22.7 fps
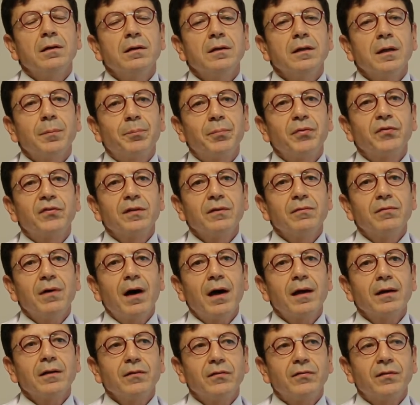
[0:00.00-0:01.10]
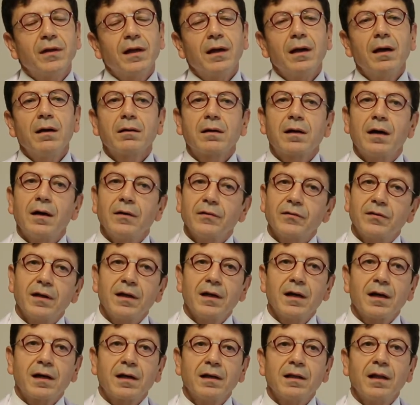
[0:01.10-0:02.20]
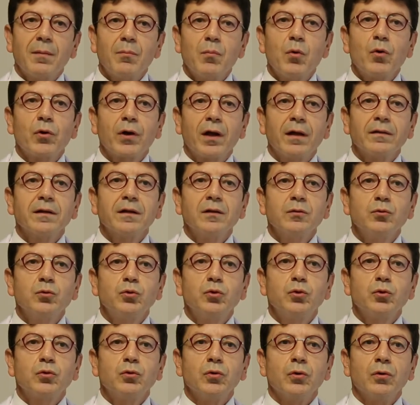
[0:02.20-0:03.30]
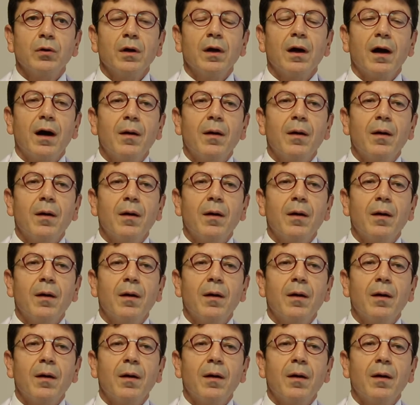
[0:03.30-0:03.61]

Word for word: yapısı var ise kansere yakalanma oranları düşüktür.